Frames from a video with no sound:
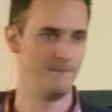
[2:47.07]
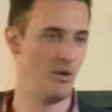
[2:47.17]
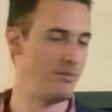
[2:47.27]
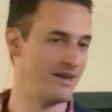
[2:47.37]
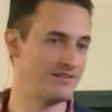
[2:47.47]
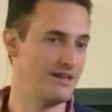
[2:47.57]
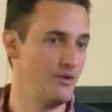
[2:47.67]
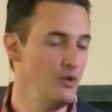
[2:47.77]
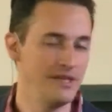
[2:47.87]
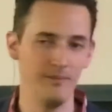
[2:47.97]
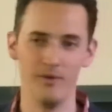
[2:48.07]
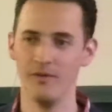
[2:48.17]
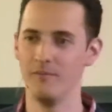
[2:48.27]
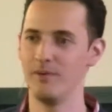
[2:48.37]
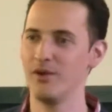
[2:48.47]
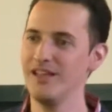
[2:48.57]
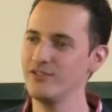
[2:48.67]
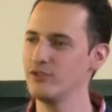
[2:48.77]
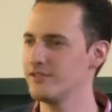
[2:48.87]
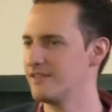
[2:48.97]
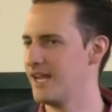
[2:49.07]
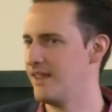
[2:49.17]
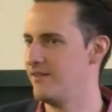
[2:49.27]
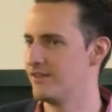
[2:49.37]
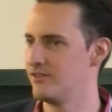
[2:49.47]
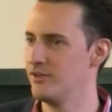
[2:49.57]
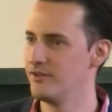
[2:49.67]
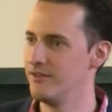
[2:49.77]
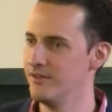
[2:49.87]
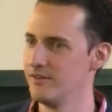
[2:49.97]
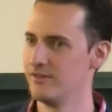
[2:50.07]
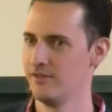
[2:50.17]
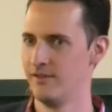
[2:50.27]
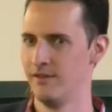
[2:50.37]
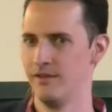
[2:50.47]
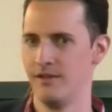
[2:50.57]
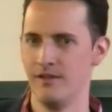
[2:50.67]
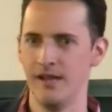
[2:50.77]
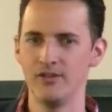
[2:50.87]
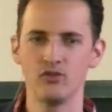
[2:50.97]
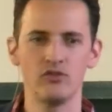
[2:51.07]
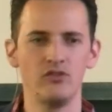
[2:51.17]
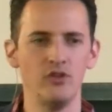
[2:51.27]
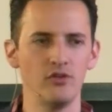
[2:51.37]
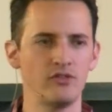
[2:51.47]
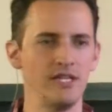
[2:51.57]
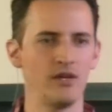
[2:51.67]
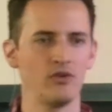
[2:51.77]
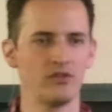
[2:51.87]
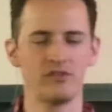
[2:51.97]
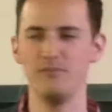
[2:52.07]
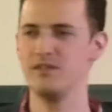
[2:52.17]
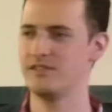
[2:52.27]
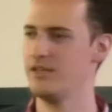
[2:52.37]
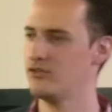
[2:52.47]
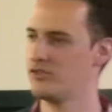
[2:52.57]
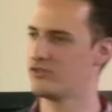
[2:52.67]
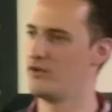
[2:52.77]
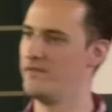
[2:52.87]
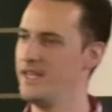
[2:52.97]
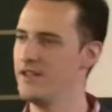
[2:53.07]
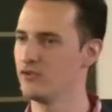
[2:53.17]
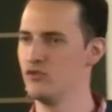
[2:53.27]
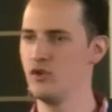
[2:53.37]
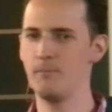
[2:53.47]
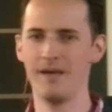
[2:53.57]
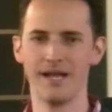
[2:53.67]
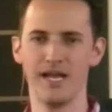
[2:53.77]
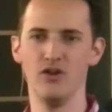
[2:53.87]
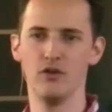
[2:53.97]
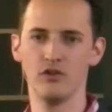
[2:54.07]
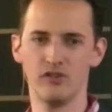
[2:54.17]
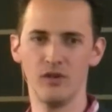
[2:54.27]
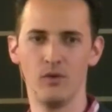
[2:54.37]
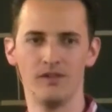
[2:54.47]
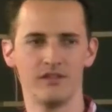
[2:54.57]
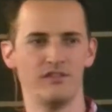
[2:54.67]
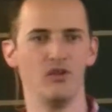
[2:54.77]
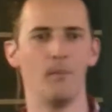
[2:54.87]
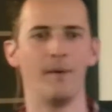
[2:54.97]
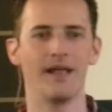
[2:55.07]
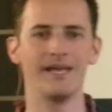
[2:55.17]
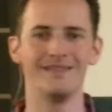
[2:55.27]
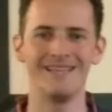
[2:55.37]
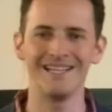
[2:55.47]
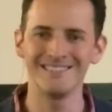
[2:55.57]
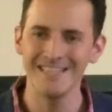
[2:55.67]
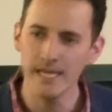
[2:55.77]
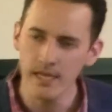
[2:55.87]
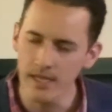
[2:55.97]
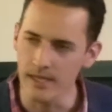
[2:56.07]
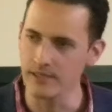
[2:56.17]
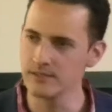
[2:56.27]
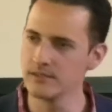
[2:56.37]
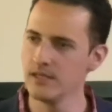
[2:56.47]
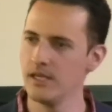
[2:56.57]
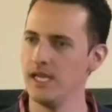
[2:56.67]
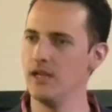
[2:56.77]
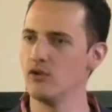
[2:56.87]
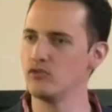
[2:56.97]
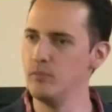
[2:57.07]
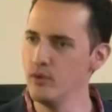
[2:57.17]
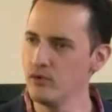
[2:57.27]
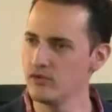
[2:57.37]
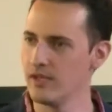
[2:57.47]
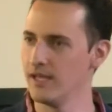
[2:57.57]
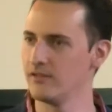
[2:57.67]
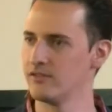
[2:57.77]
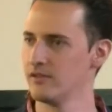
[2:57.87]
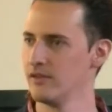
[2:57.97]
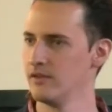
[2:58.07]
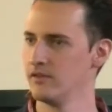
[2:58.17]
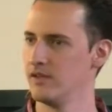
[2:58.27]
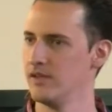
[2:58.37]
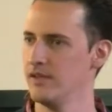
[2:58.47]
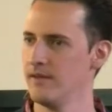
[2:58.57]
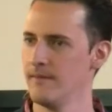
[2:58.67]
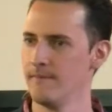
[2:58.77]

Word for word: O para ser el último. Pero ahí es donde está la diversión, ¿no? Entonces Dios tiene cosas y misterios escondidos, no para que no los encuentres, sino para que te acerques y los busques, ¿sí?